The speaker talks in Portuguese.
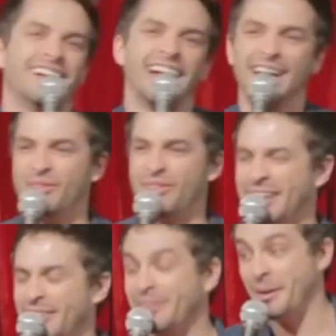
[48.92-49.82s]
Aí ele
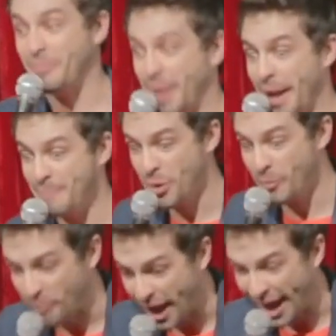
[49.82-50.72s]
faz, esse prêmio
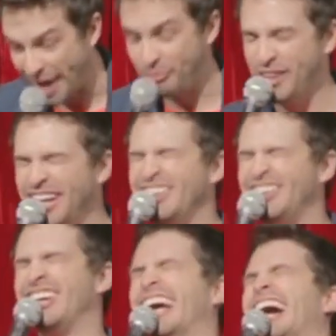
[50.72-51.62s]
é
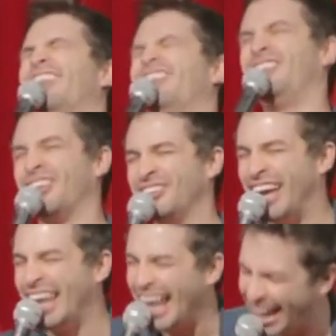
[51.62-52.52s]
20 anos do seu
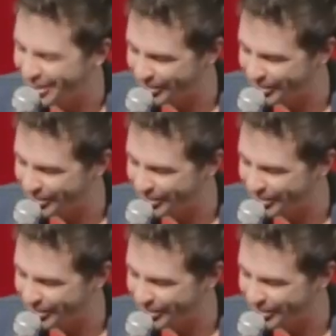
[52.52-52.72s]
salário